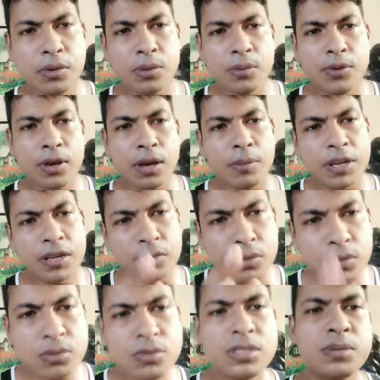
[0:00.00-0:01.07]
করব আমার
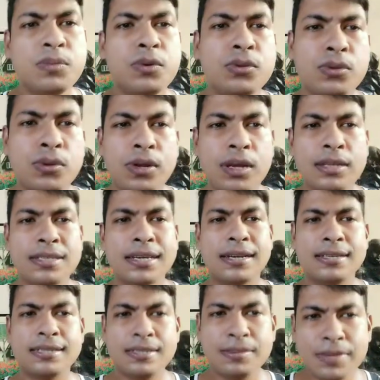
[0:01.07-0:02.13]
নতুন যে বন্ধুরা
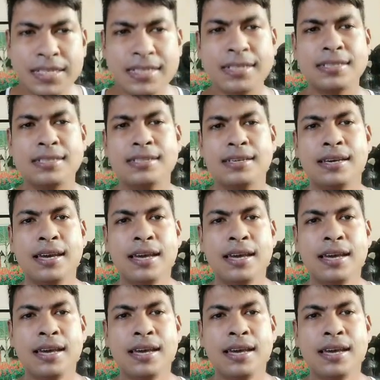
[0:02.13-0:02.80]
যারা জিমে যাচ্ছে